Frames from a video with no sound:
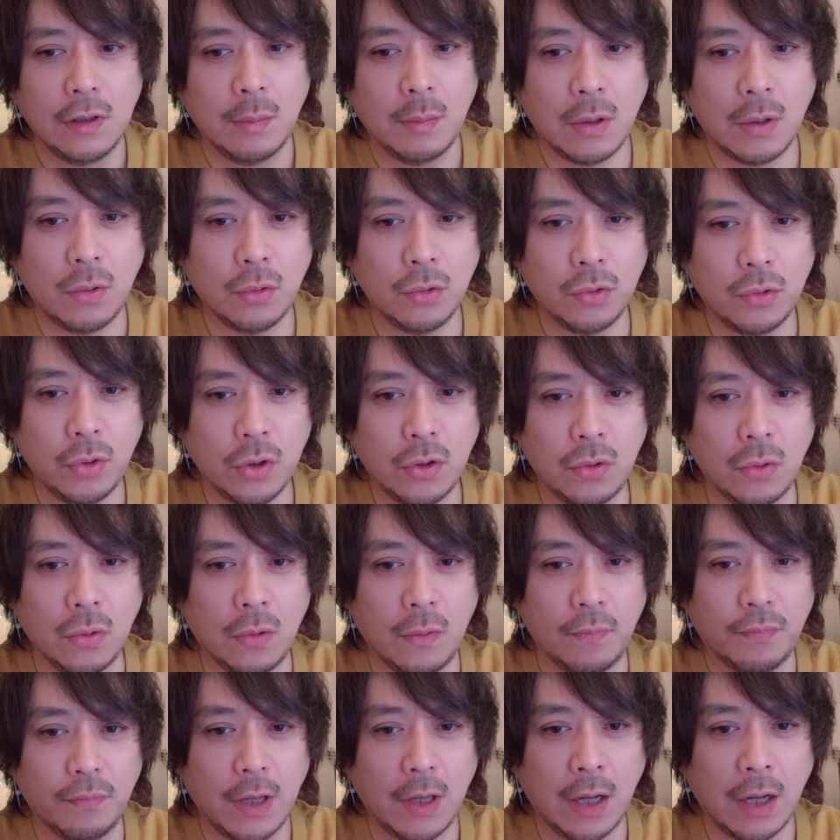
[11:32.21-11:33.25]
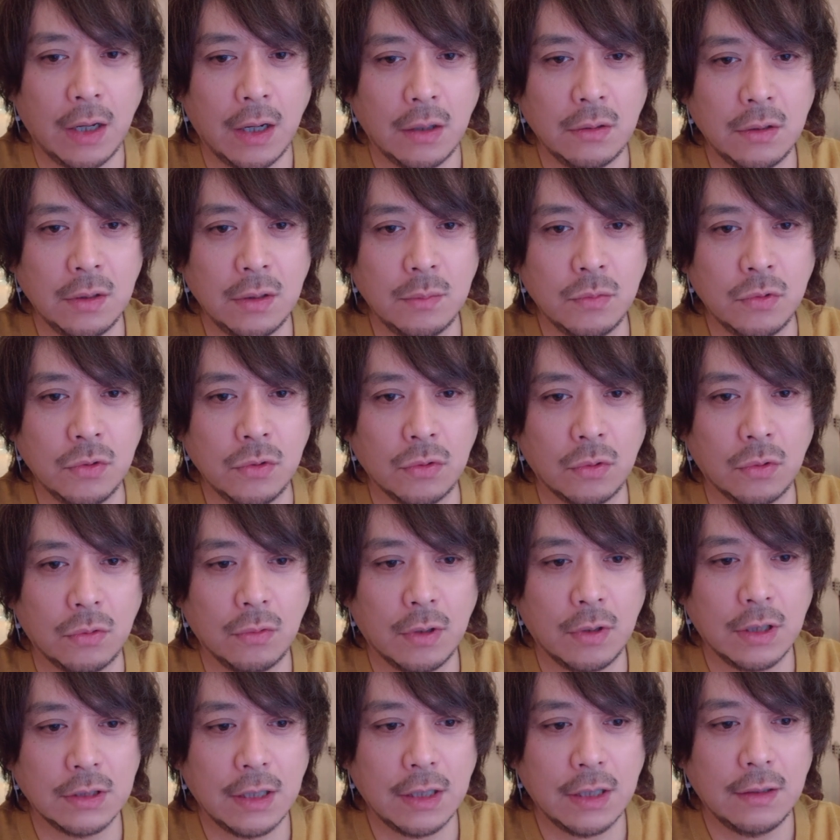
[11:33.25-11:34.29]
まあ、この時の明るいムードと
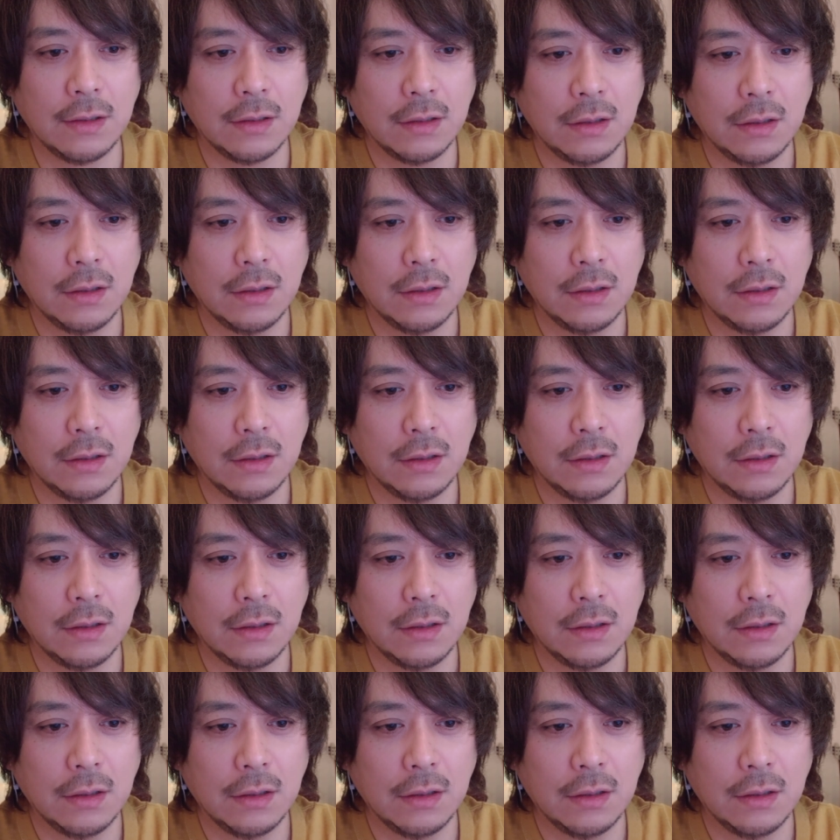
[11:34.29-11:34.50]
かさ